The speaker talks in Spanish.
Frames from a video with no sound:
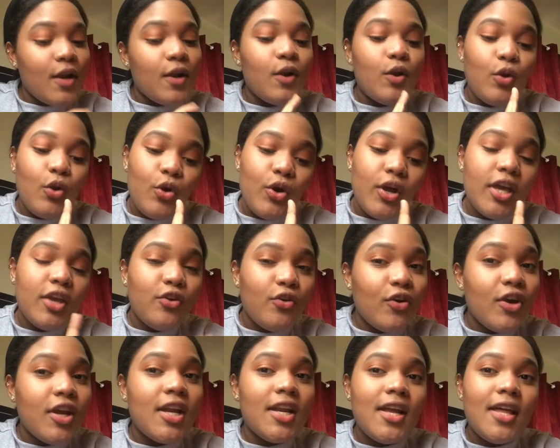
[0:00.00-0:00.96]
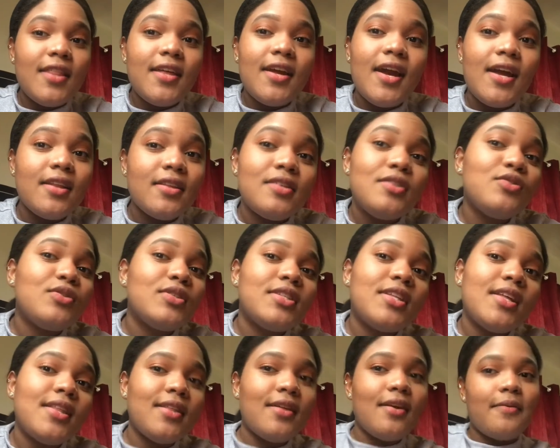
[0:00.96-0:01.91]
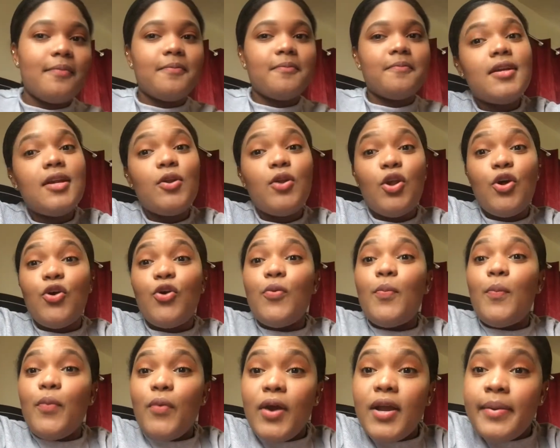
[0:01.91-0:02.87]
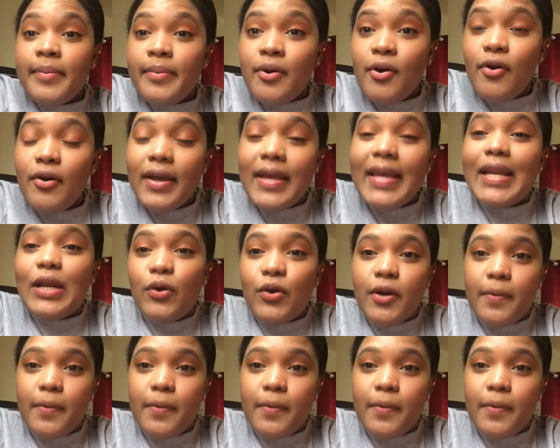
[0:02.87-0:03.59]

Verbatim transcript: lo que yo quería dejar dicho este día. Los vuelvo y los